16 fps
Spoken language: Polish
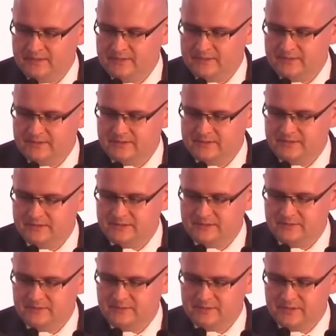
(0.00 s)

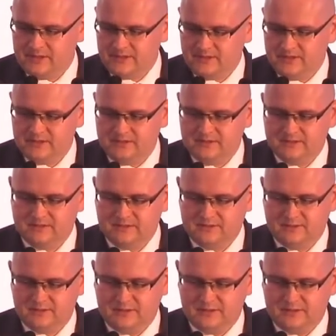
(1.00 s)
E, no i tak jak, e,